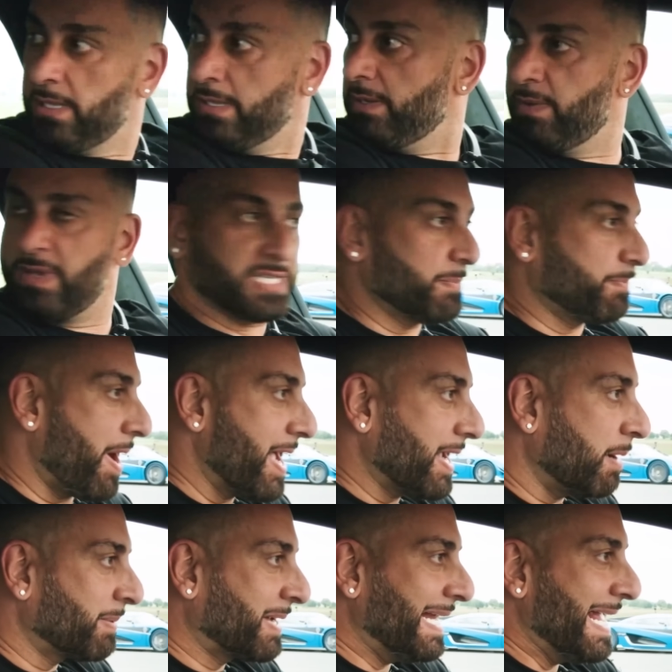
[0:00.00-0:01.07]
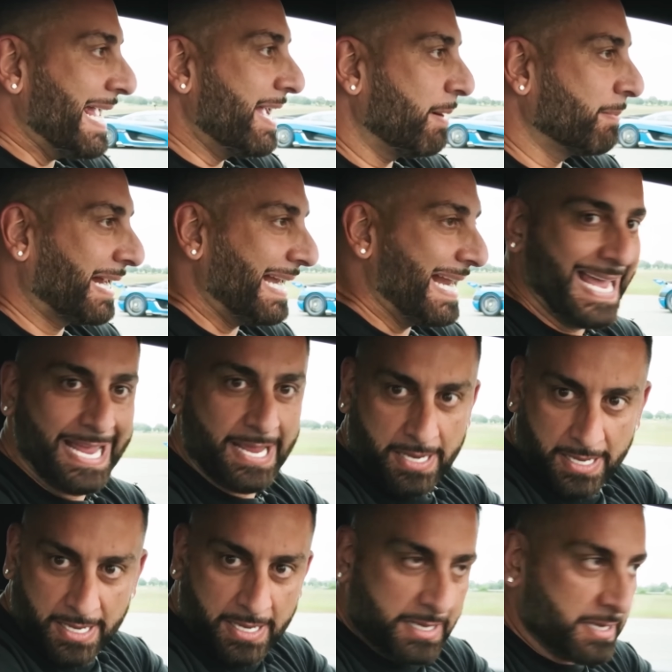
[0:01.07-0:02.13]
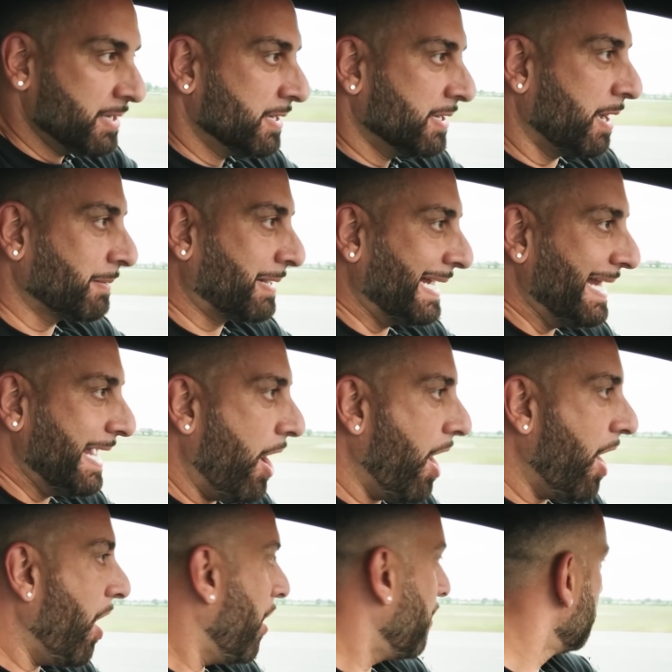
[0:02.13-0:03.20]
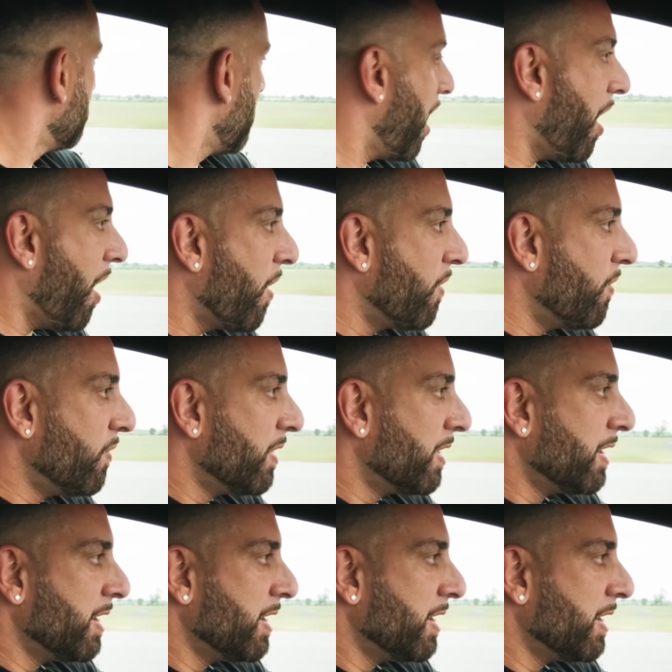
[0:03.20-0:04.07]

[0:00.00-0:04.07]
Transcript: No solo la moto, estoy bien, estoy bien. Estoy bien. ¡Oh, no!